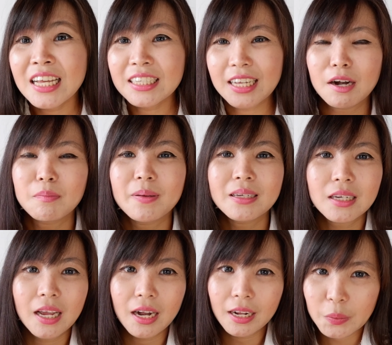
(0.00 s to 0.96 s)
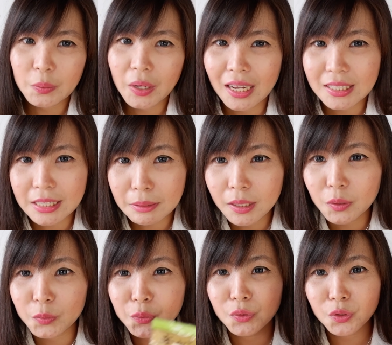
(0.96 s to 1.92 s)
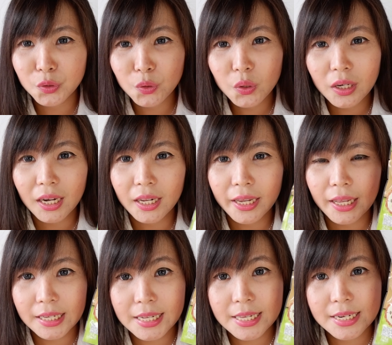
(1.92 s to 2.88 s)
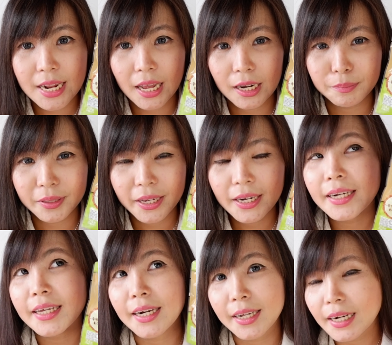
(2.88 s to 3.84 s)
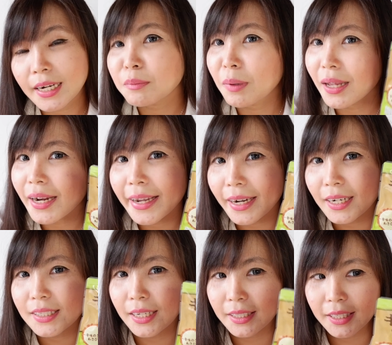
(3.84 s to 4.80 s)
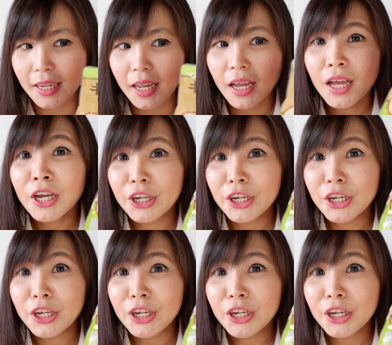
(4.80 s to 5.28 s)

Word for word: Sekarang pasti kalian udah nggak sabar untuk ngeliat isi dalamnya dan kira-kira gimana ya rasanya.